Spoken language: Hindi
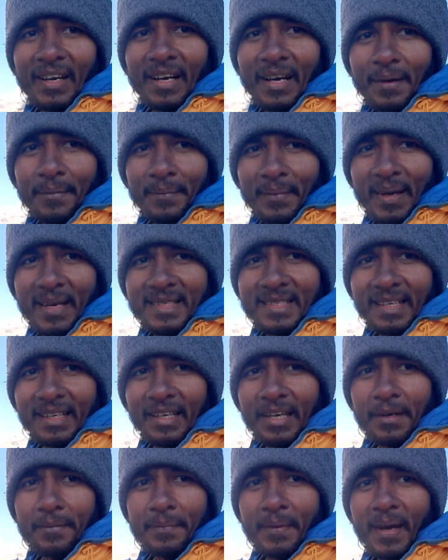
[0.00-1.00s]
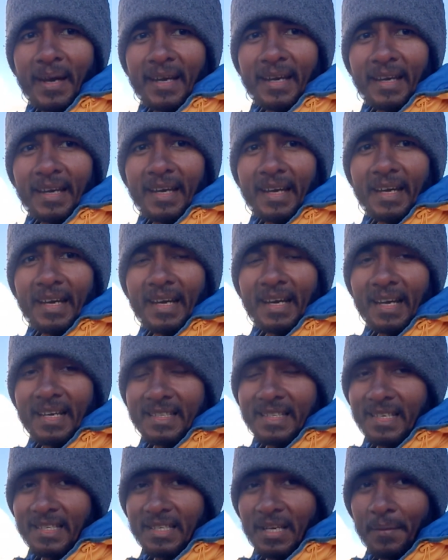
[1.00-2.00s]
हम ऐसा कर पाएंगे
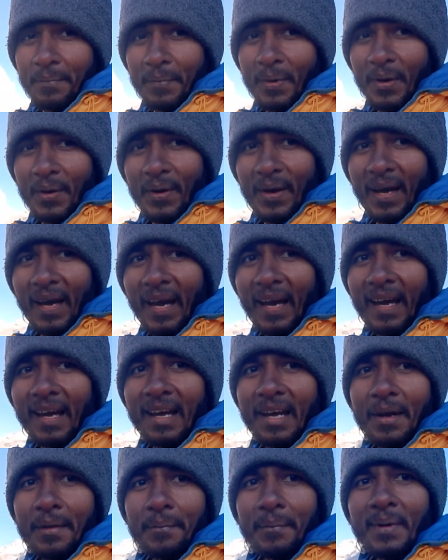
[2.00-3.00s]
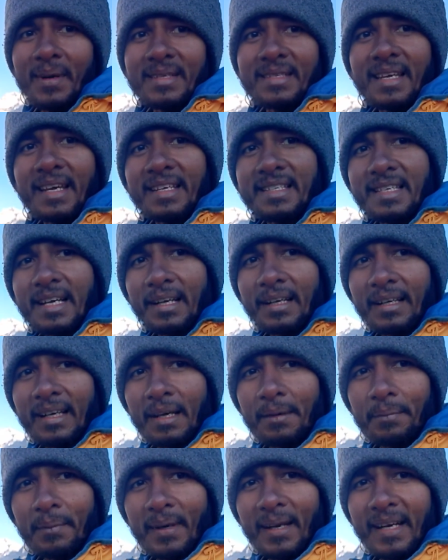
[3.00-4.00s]
ऐसा संभव है बस एक
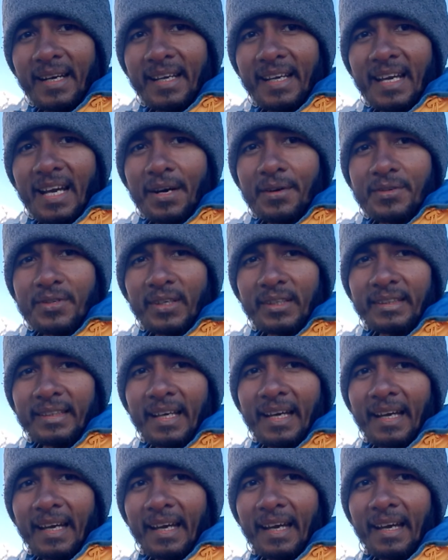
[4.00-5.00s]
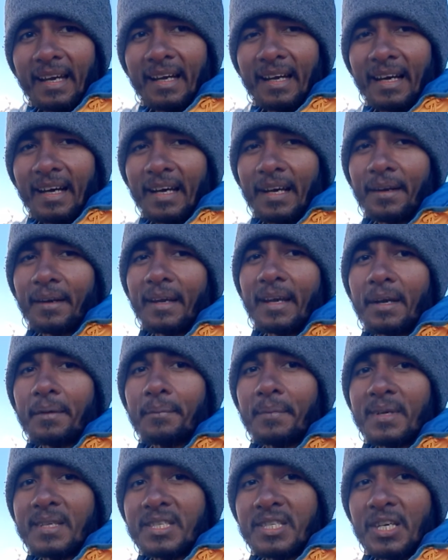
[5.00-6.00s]
संकल्प लेने की आवश्यकता है हर एक
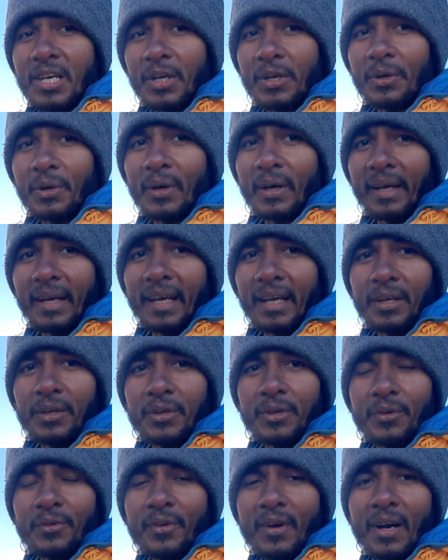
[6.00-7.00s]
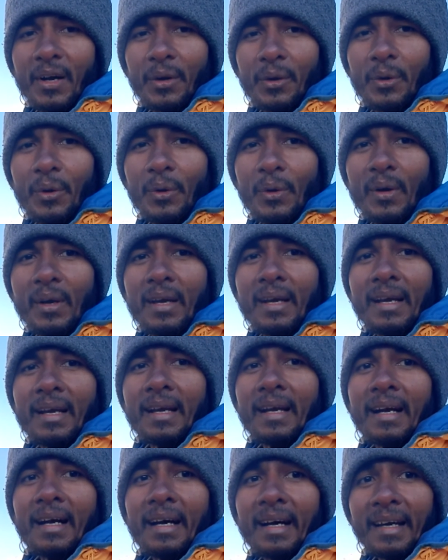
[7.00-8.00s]
बच्चे को हर एक युवा को
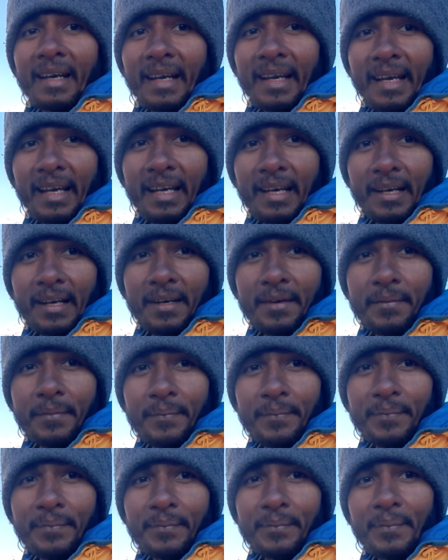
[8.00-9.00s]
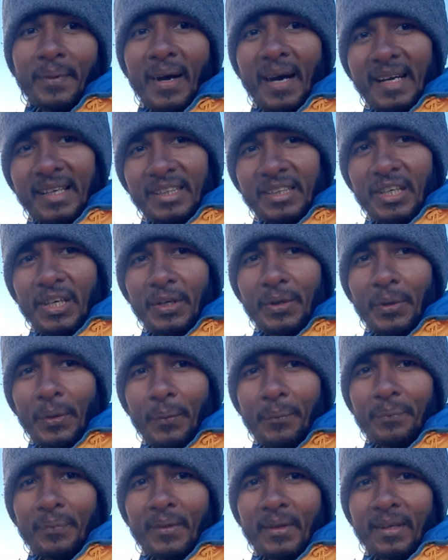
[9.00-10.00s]
हर एक भारतीय को
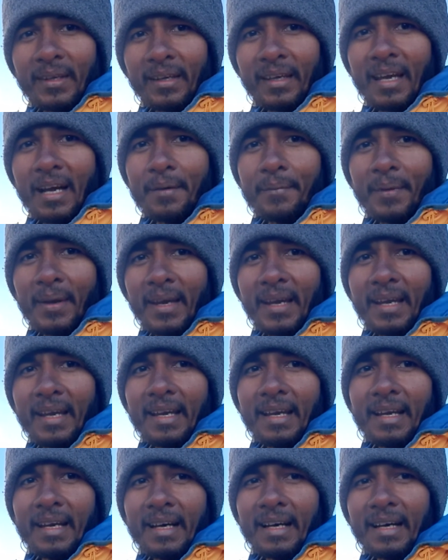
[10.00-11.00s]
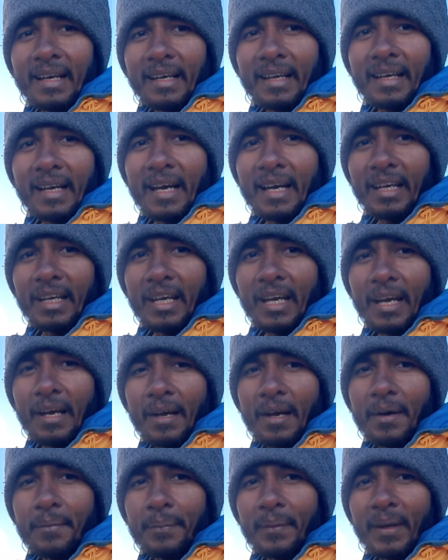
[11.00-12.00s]
कि हमें हर कार्य
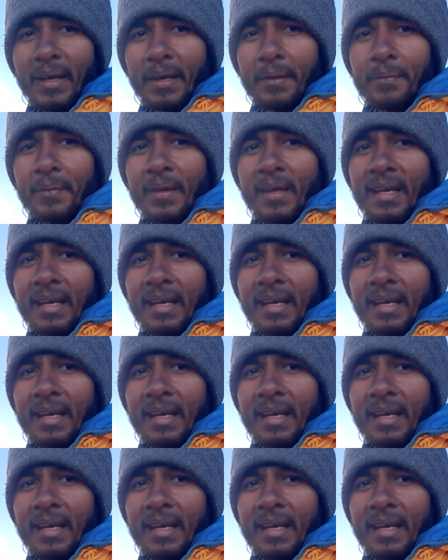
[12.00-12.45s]
अपने